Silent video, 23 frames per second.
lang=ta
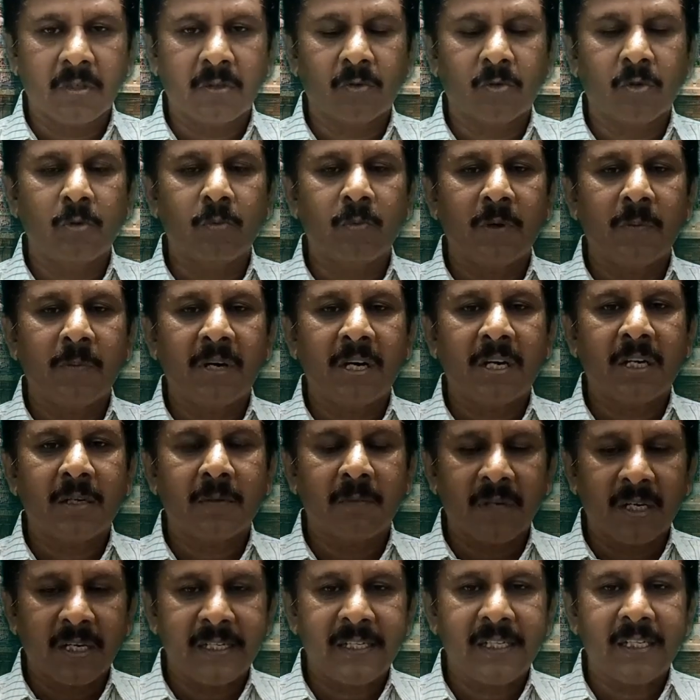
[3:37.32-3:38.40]
குடும்பமாக
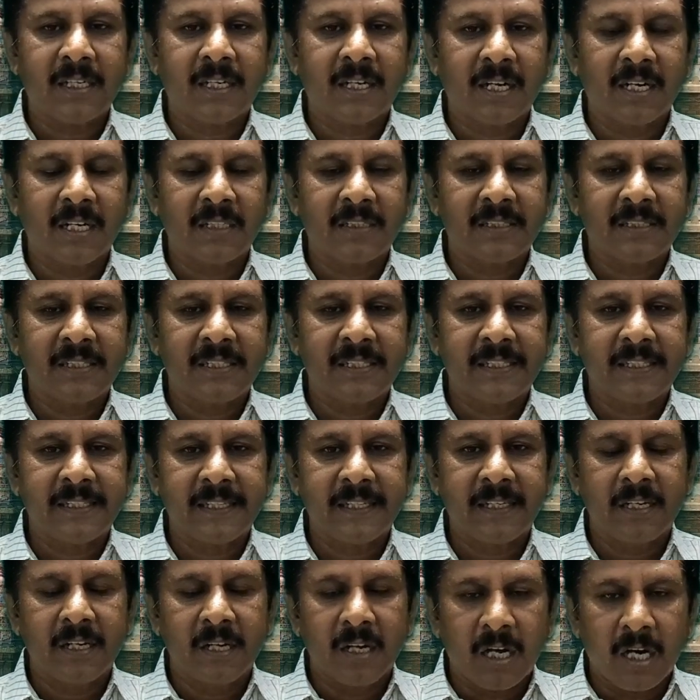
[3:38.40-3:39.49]
மாறிய காலத்திலேயே
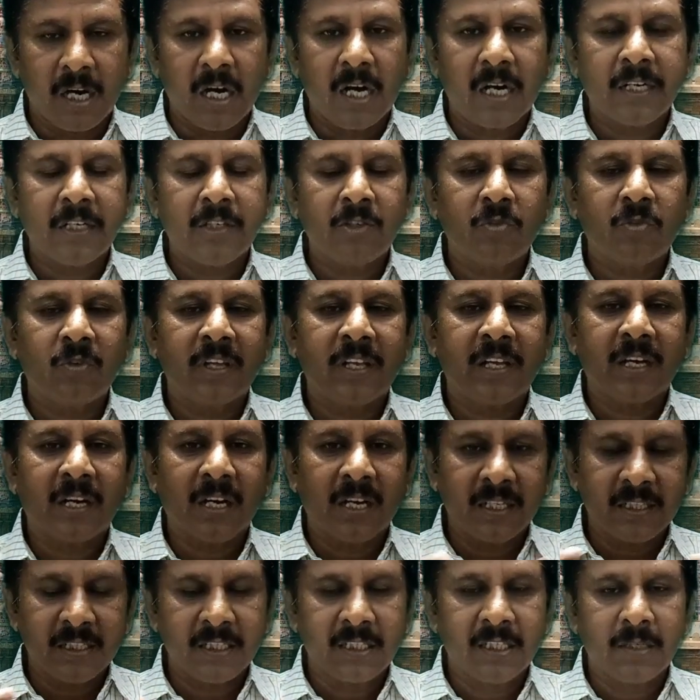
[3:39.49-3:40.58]
ஆணினுடைய
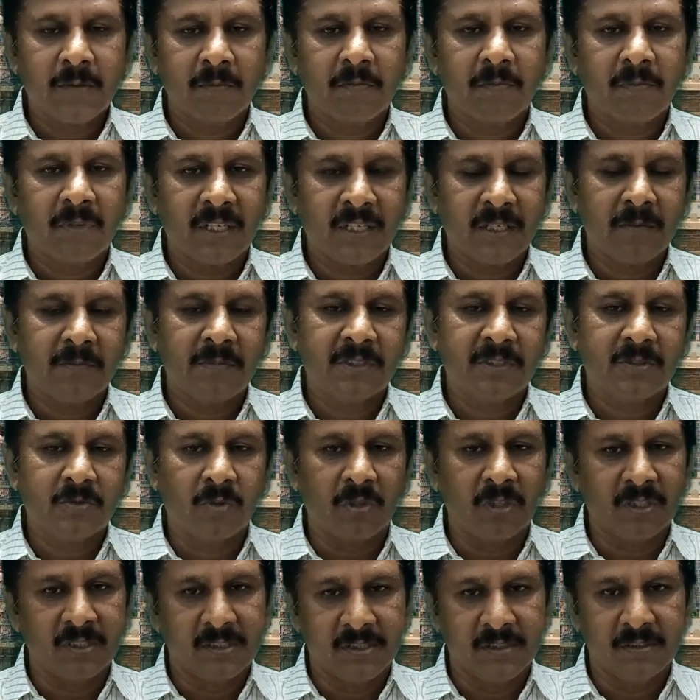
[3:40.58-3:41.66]
ஆதிக்கம்
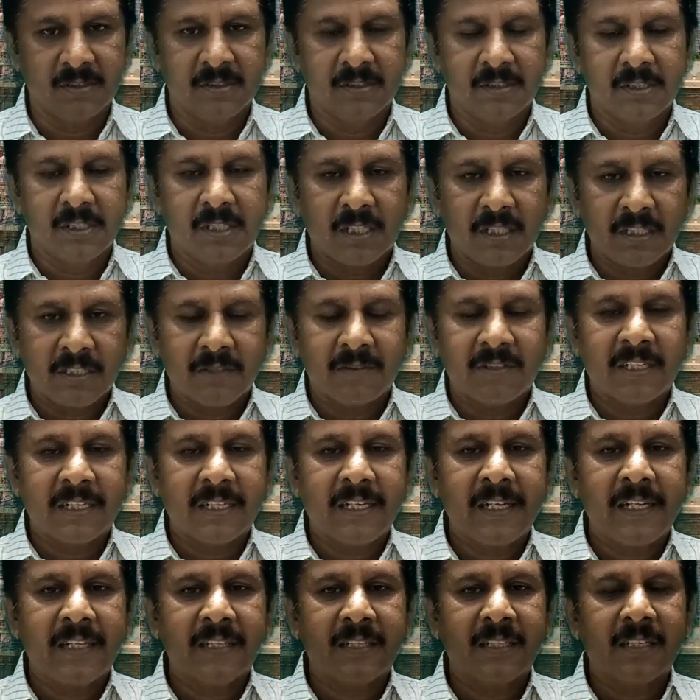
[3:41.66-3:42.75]
பரிணமித்துள்ளது அந்த
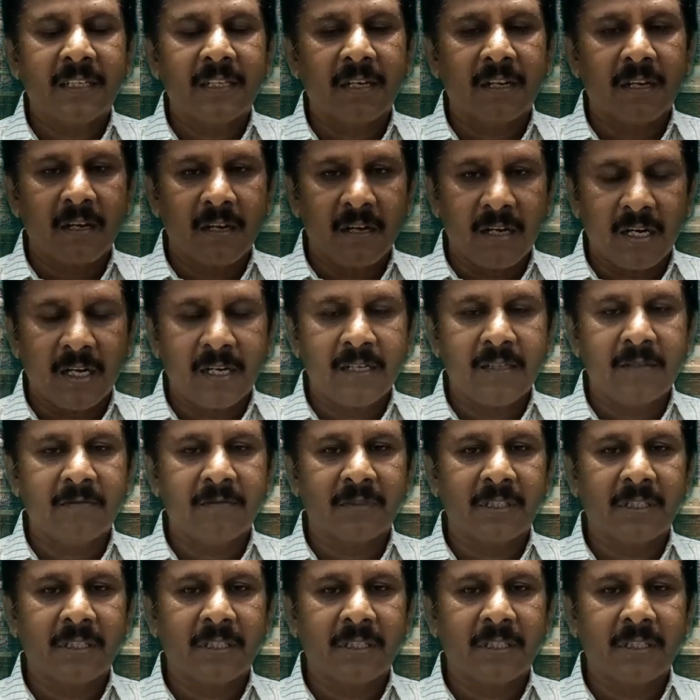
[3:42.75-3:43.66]
வகையிலே தான் ஆண்